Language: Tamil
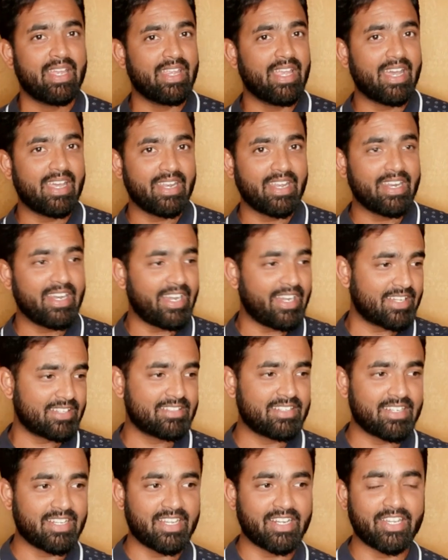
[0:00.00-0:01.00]
யார் யார்
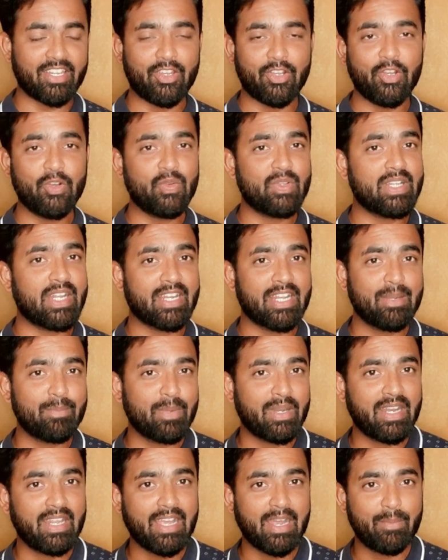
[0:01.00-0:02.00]
இன்ட்ரெஸ்டடாக இருக்கீங்களோ வந்து
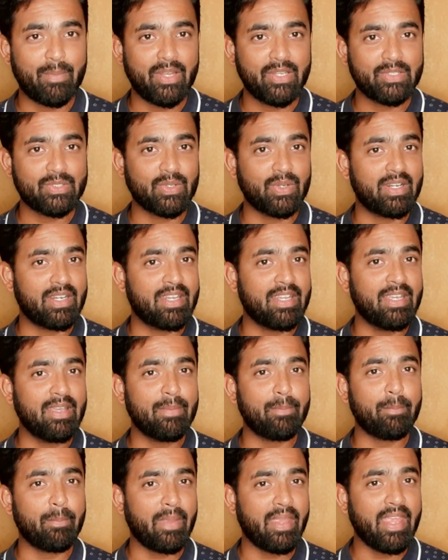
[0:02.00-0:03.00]
அட்டன் பண்ணுங்கள் அப்படின்னு சொல்லிட்டு
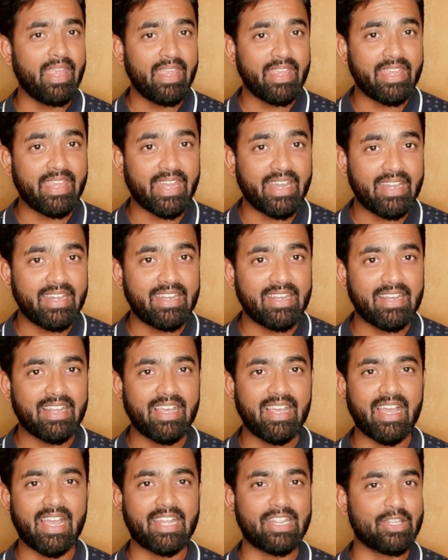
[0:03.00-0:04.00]
மே
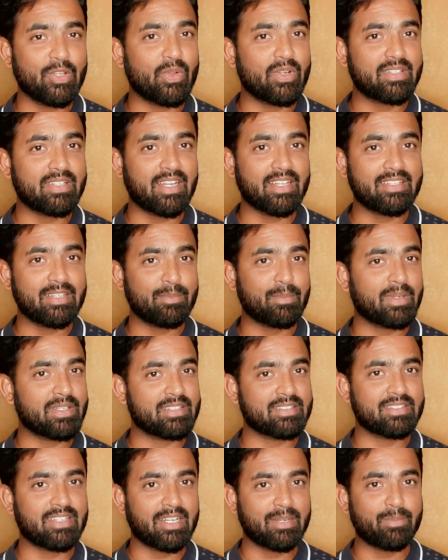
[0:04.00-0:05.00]
எண்டில் அந்த ஒரு செலெக்ஷன்
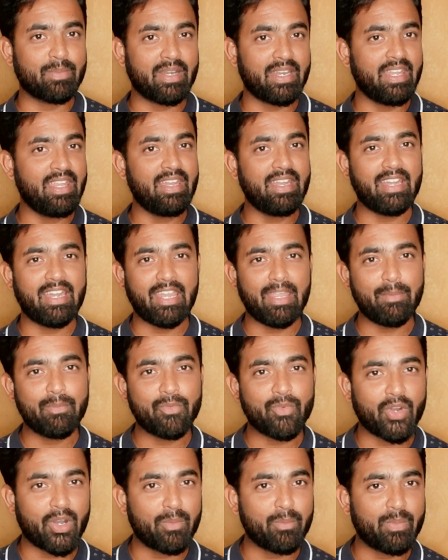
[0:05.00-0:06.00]
ப்ராசஸ் ஸ்டார்ட் பண்ணி டீம்
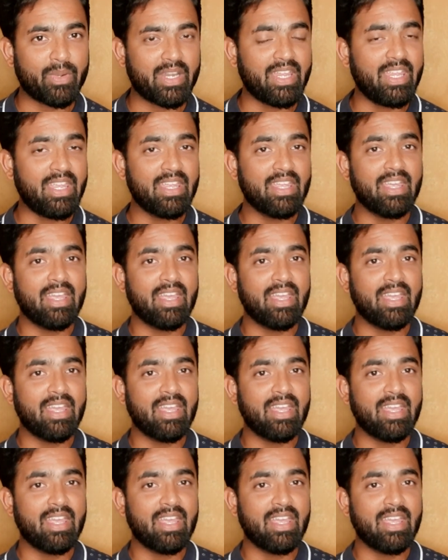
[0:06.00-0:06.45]
ஃபார்ம் பண்ணி